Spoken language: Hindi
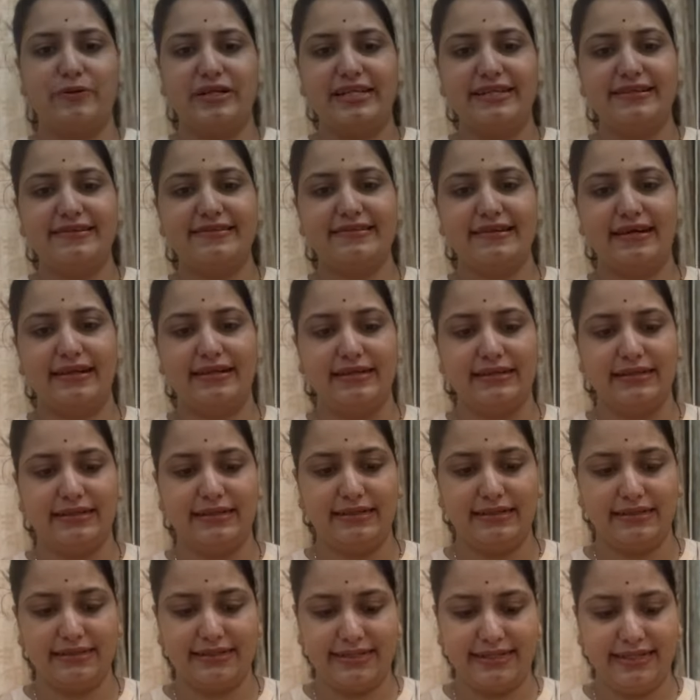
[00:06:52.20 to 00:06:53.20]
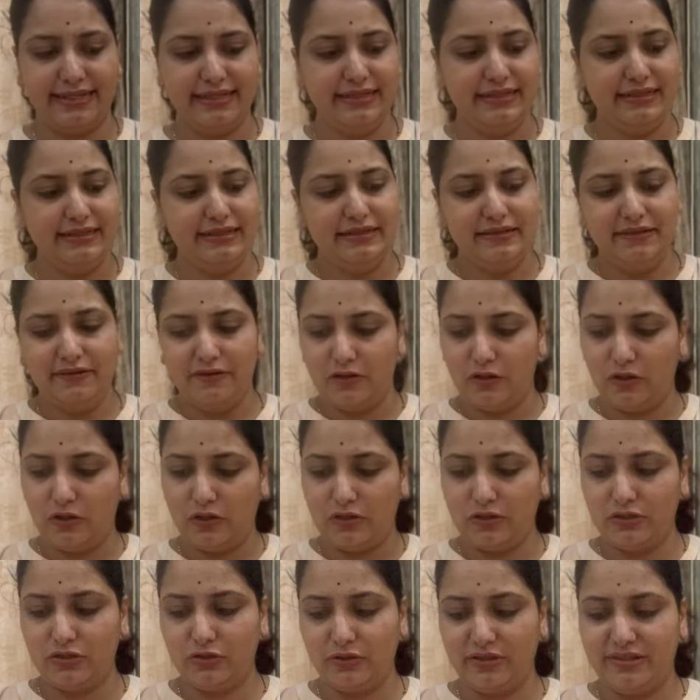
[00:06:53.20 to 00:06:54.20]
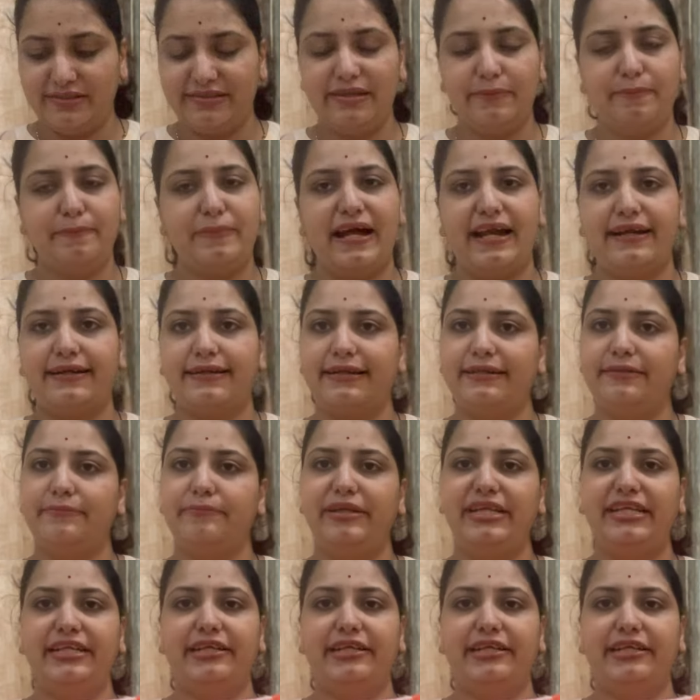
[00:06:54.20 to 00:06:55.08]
प्रिंट्स अलग अलग है और थोड़े से पैटर्न भी